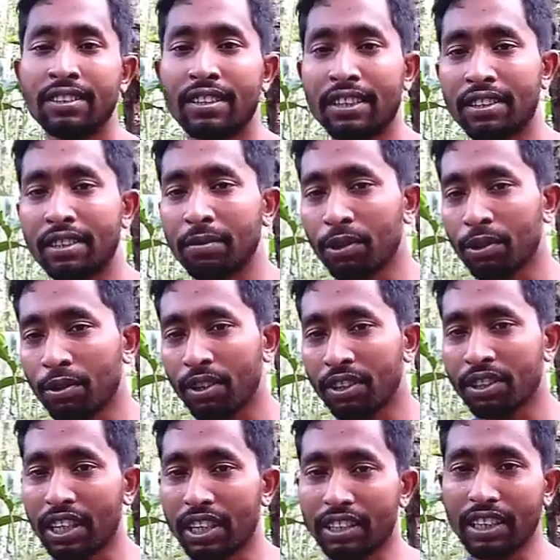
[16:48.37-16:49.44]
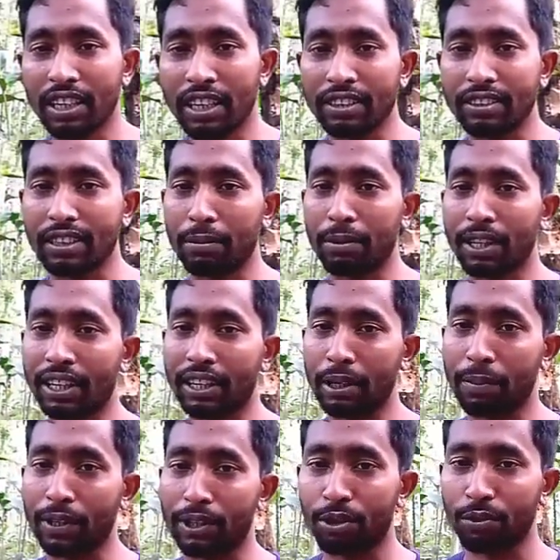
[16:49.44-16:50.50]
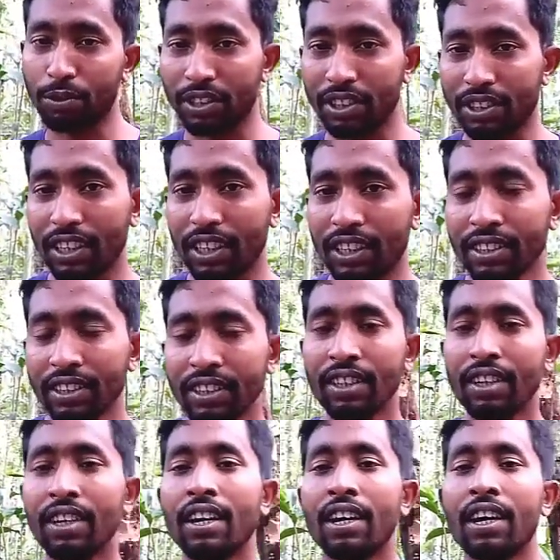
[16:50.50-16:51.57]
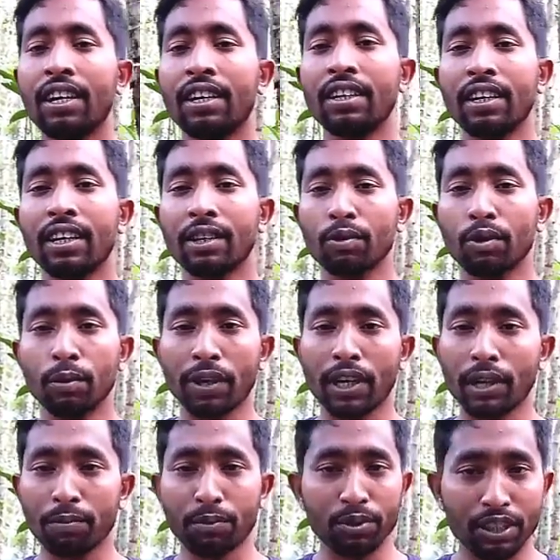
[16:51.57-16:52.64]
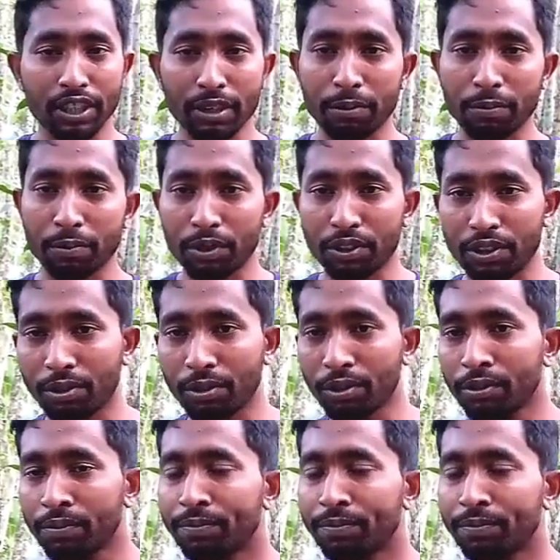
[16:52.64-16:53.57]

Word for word: যা শ্রীমঙ্গল সাতগা চা বাগানের পার্শ্ববর্তী স্থানে আলিয়া পুঞ্জি নামে পরিচিত